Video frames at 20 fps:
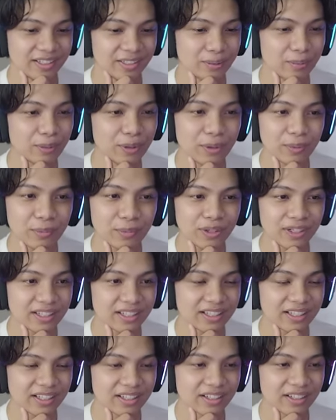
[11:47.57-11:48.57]
Dia mau ngebuat
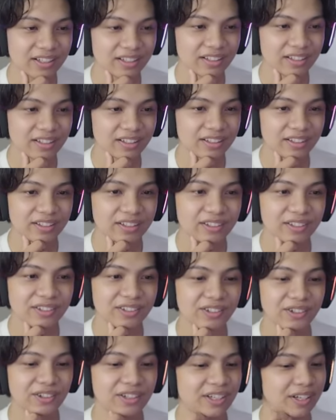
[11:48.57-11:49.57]
nih.
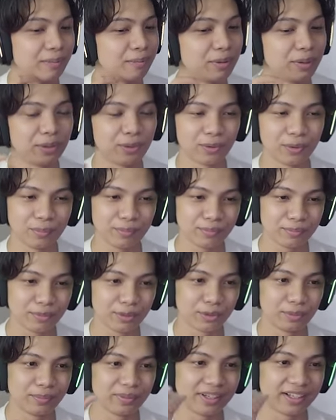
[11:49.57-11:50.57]
Oke, okay, belum,
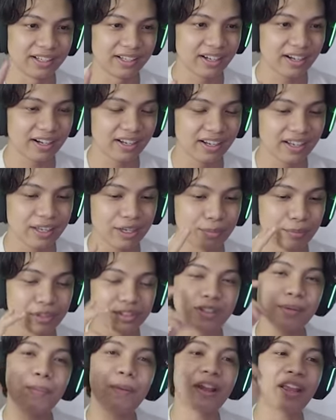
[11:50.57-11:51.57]
belum bener.
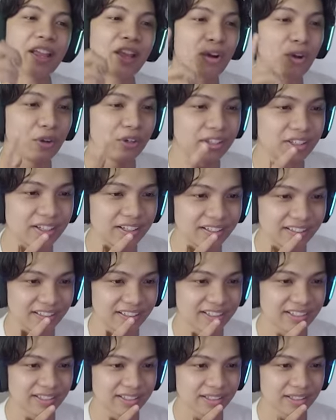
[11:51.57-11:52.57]
Biasanya pakai golden,
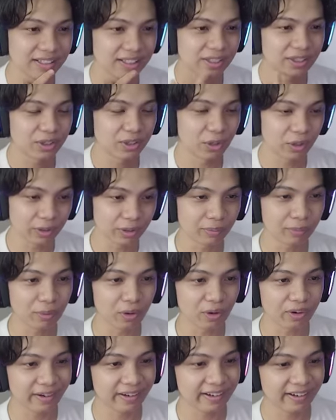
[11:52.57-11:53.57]
guys. Golden
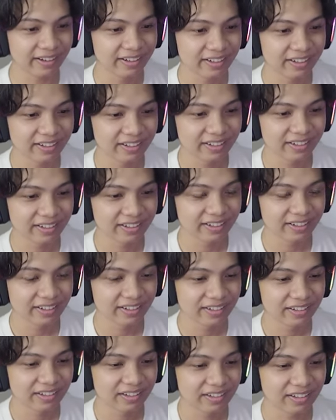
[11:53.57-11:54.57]
block ya.
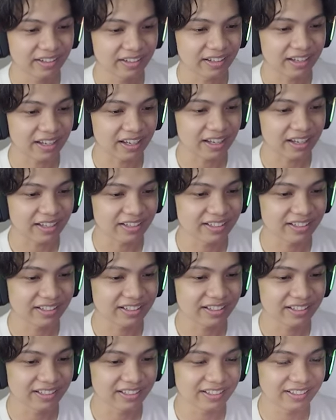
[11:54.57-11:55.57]
Nah,
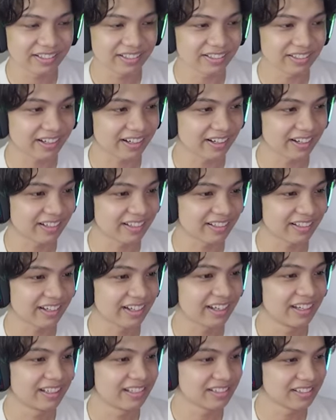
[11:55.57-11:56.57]
ini lihat di internet.
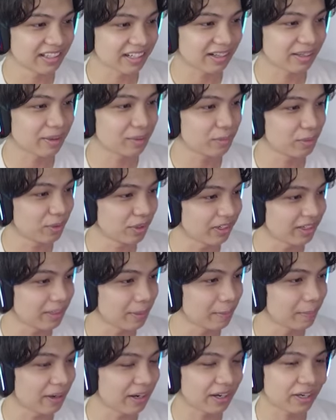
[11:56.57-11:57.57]
Cara
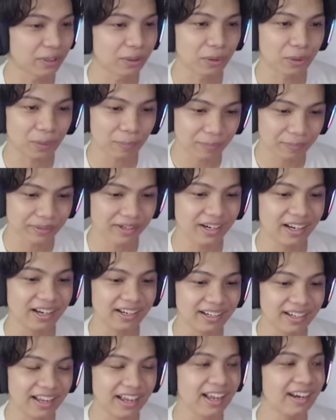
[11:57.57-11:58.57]
ngebuatnya pakai
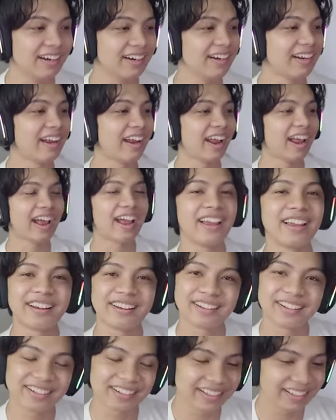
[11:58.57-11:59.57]
dropper dan
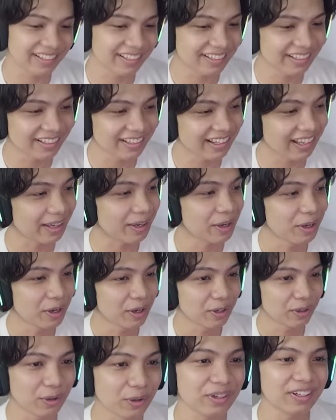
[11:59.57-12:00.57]
iron i eh
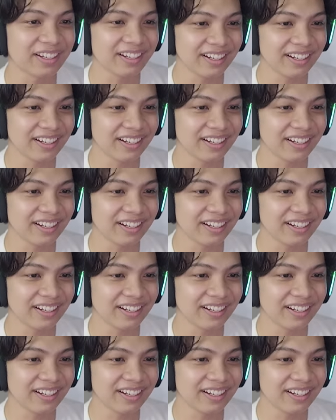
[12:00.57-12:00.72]
gold